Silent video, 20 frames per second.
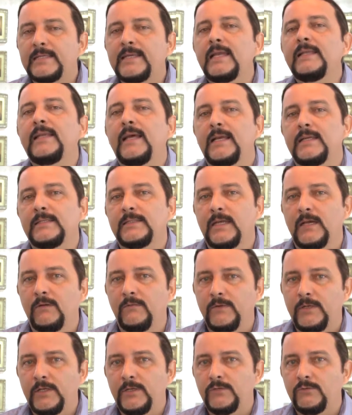que a
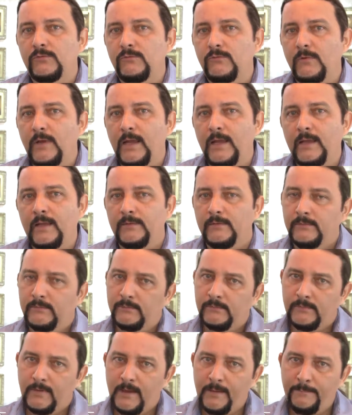interação, isso é
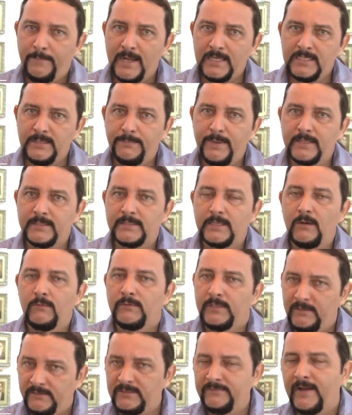a
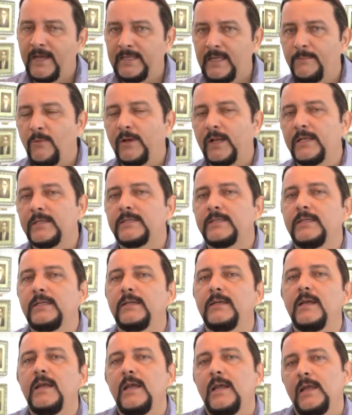participação que se faz
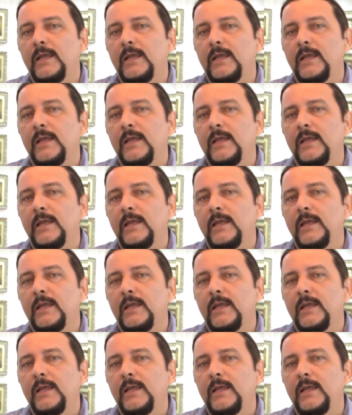democracia